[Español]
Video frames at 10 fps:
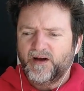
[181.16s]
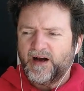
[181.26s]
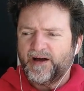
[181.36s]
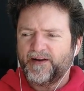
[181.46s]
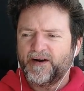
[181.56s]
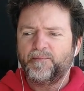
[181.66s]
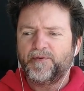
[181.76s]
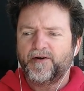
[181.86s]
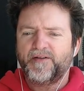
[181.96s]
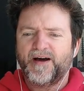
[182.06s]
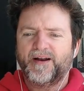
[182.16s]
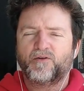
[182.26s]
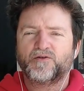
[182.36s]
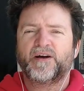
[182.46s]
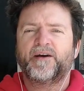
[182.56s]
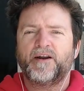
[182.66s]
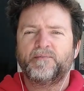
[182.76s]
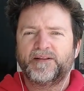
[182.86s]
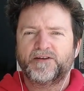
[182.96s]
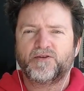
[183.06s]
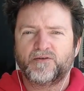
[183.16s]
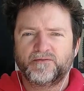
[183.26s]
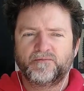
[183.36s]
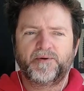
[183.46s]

a darle prioridad a las cosas que realmente son